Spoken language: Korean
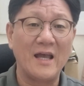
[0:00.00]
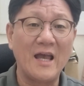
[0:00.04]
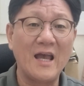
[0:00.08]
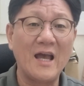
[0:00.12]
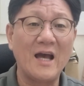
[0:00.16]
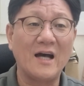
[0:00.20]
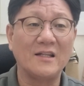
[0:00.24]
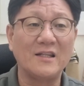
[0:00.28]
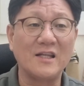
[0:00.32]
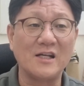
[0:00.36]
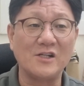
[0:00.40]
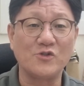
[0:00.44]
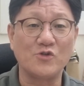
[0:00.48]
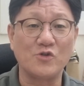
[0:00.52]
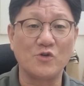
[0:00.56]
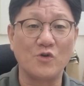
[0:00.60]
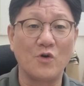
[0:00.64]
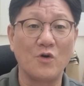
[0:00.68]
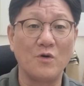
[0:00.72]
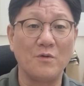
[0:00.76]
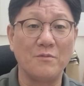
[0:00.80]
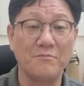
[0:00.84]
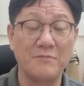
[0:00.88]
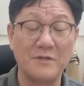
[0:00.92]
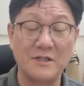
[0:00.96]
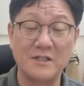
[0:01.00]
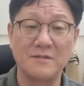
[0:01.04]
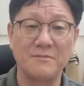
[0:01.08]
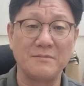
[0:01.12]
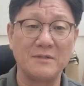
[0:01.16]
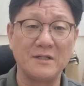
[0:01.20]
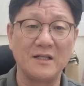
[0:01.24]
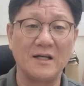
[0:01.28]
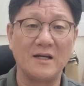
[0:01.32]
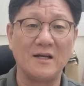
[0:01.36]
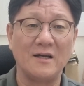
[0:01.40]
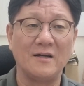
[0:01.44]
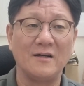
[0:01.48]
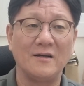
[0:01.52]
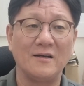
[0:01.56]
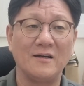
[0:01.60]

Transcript: 해야 될 줄로 믿습니다.